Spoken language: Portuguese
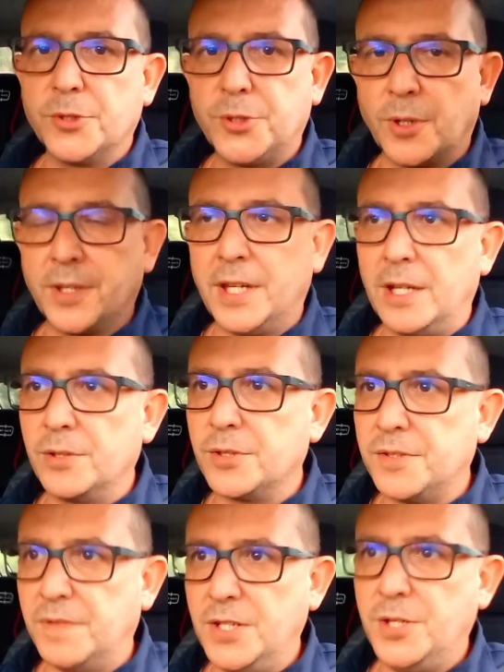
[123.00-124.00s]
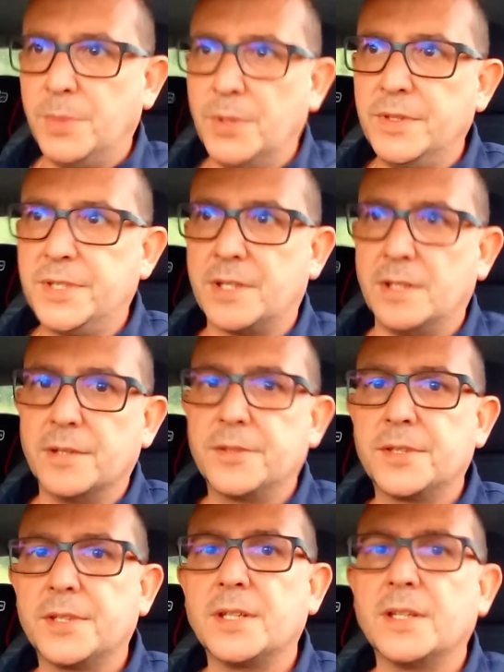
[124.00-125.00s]
do sorteio dos 20 mil
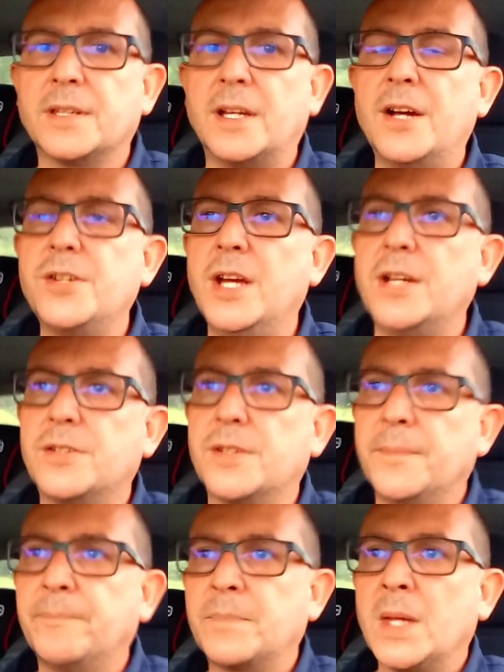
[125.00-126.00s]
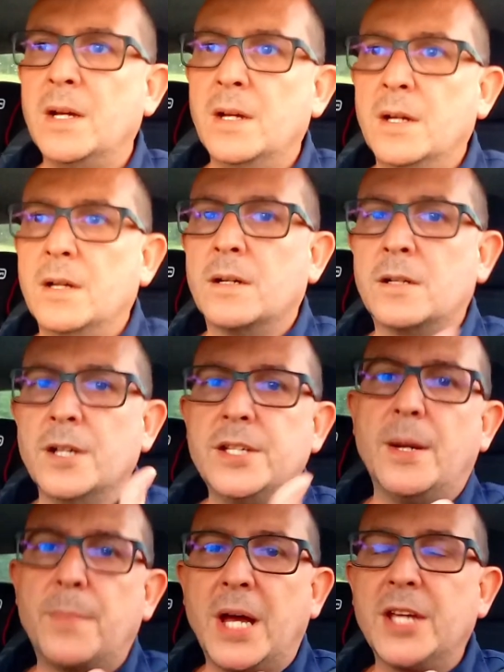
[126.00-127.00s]
inscritos. Tá, gente?
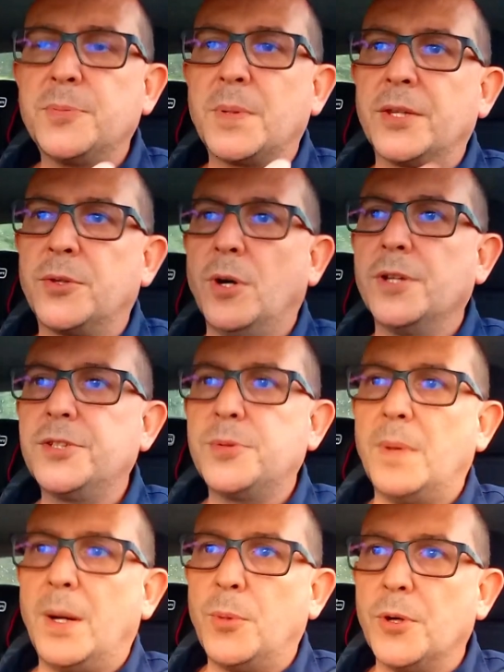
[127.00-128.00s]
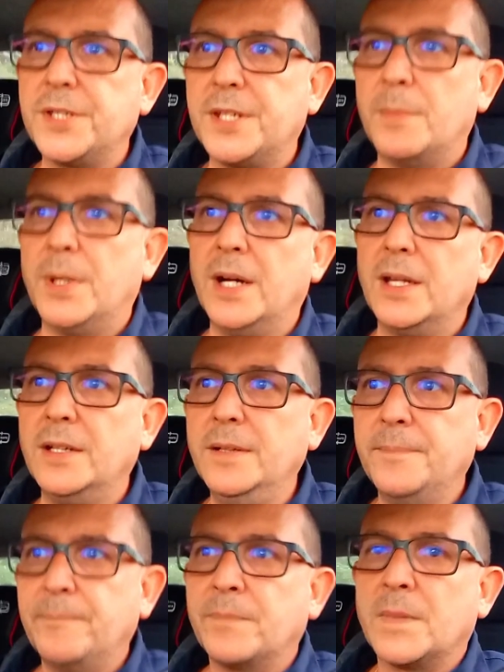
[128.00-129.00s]
Grande abraço para todos, uma boa
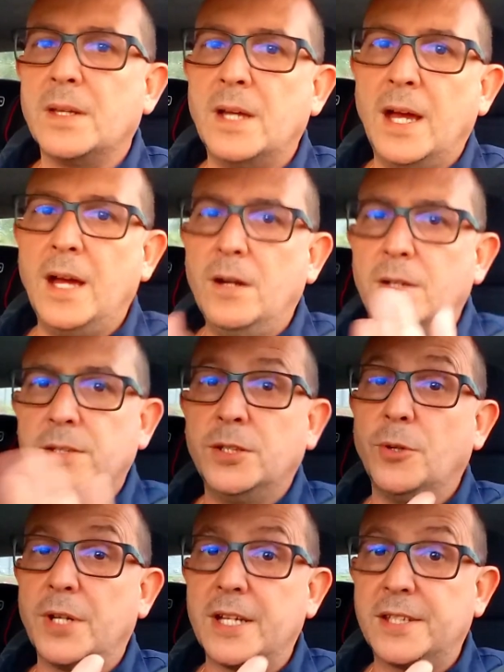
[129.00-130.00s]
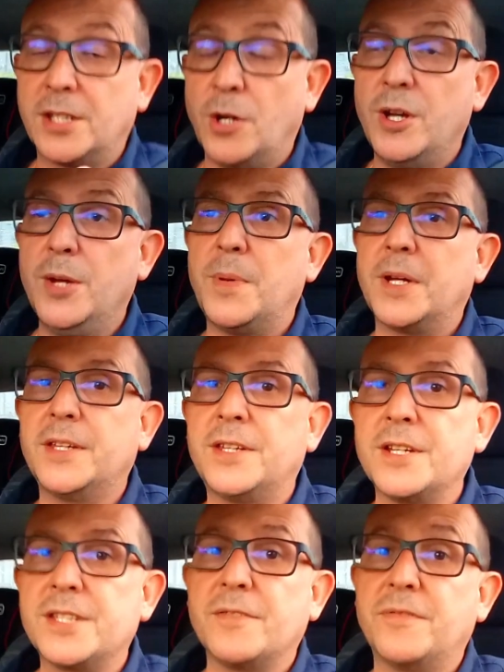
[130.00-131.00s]
semana, né? E oração aí para que
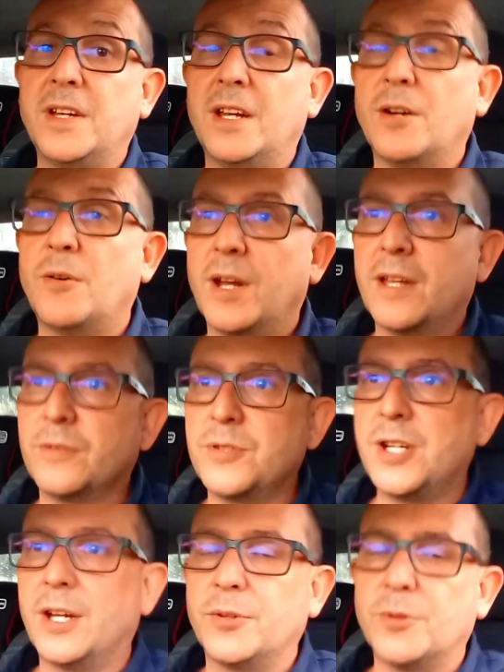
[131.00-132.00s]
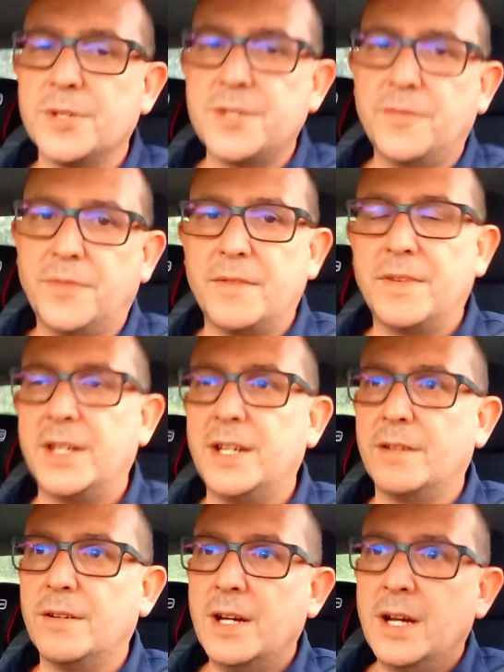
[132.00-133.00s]
terça-feira agora, no dia 12 de
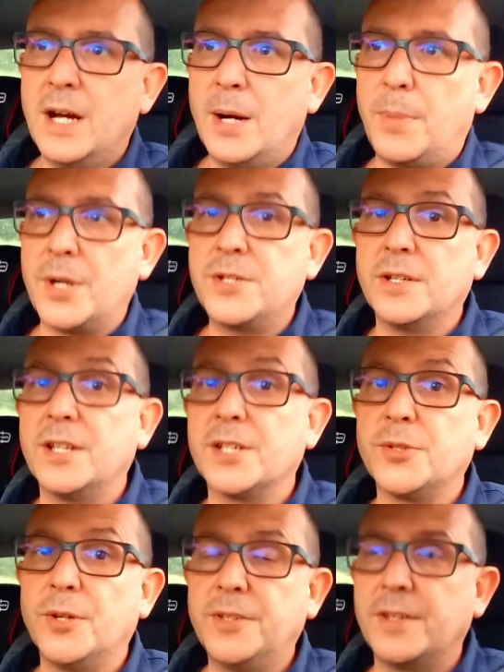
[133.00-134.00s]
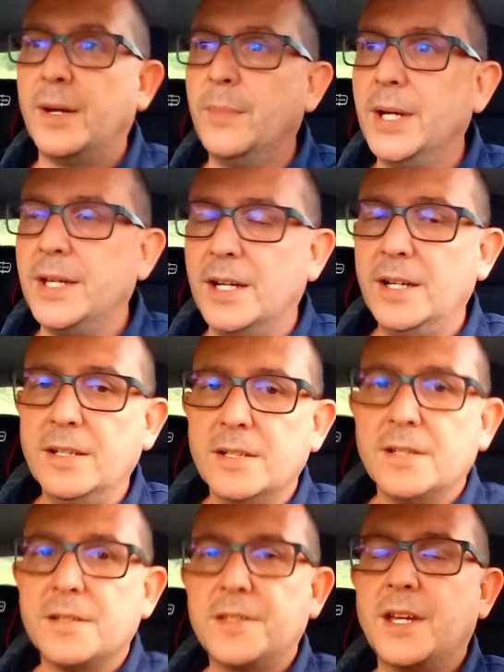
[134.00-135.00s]
fevereiro, a partir das 8 da manhã,
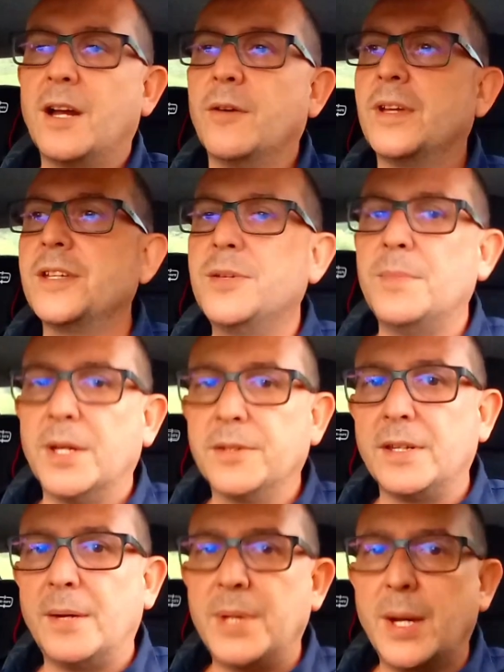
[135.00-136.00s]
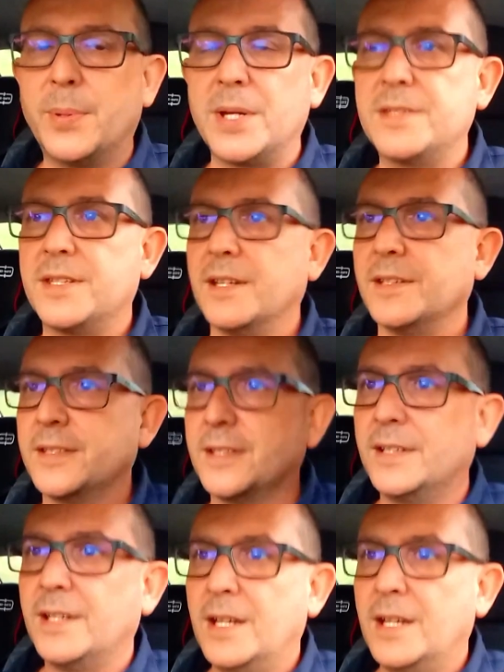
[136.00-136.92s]
será o nascimento da minha princesa.